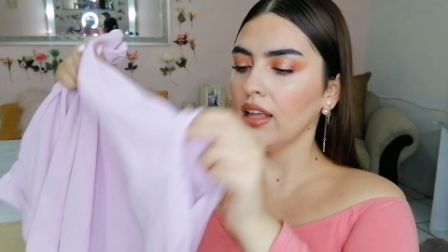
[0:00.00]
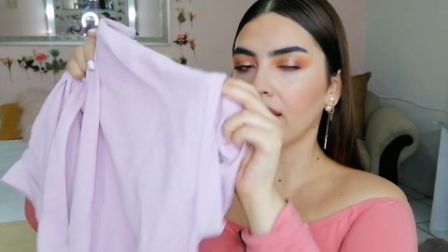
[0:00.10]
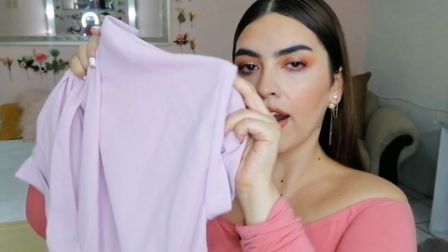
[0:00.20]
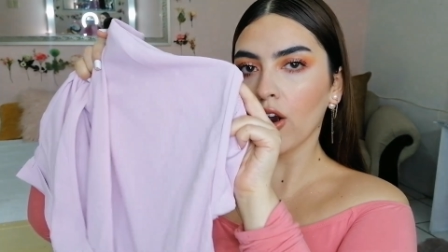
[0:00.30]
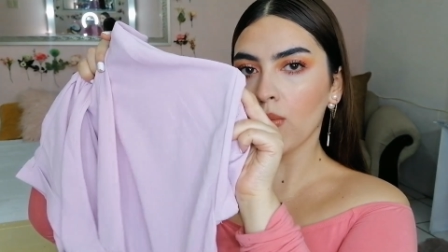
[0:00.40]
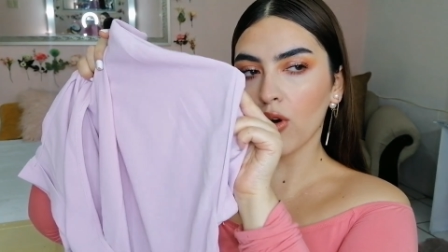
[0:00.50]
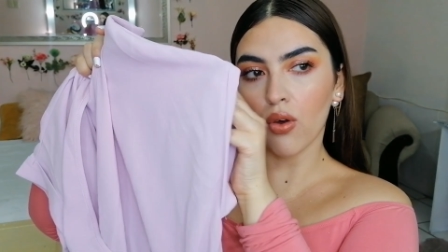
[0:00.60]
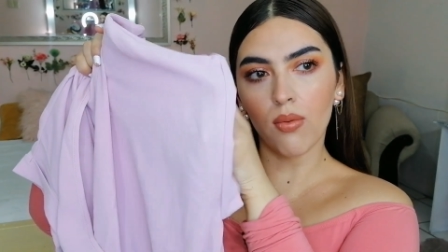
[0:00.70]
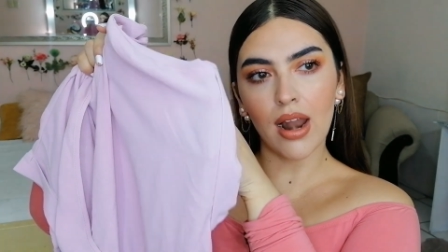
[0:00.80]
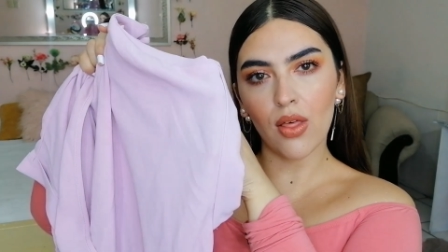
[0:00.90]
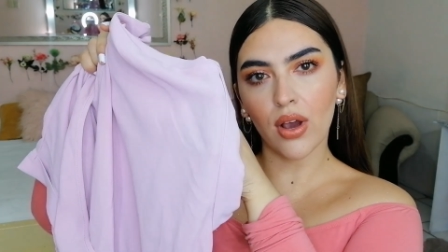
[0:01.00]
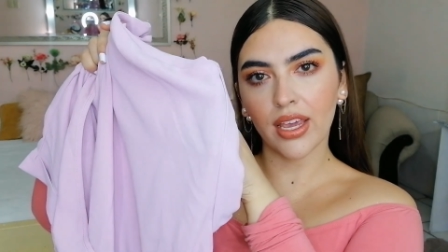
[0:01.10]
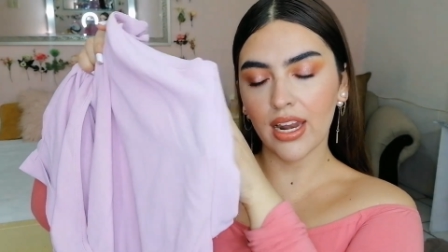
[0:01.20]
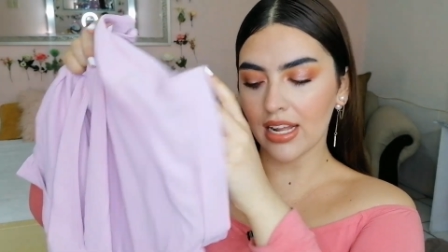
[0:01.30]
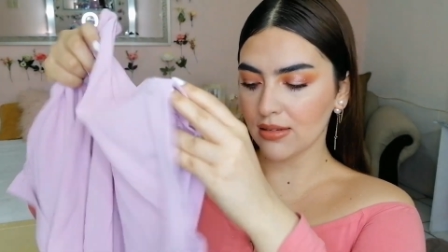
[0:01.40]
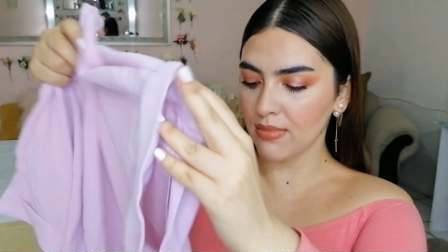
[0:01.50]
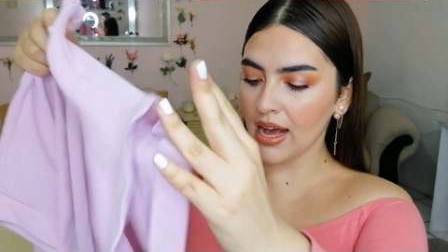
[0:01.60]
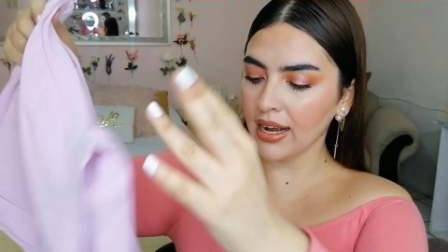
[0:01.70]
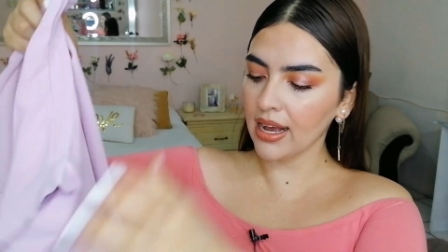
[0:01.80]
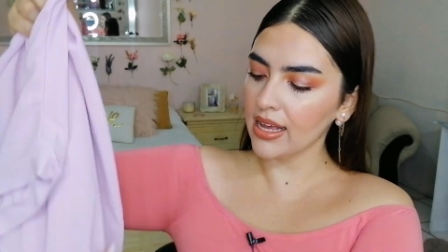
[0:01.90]
y trae como doblado aquí en las
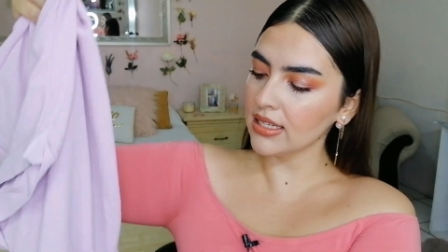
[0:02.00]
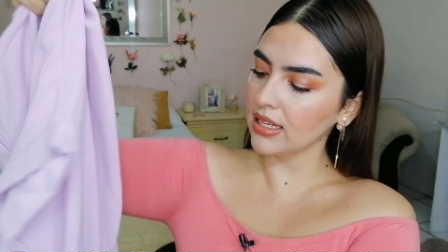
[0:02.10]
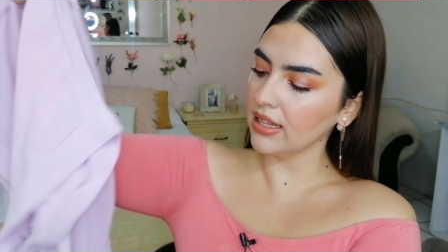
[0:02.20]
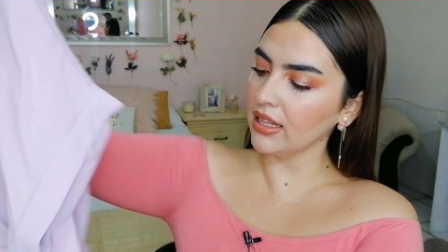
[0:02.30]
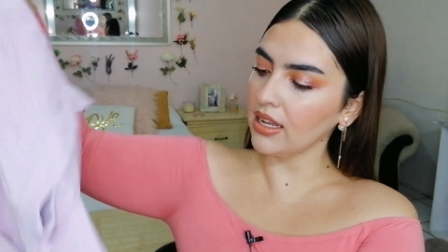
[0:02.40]
mangas.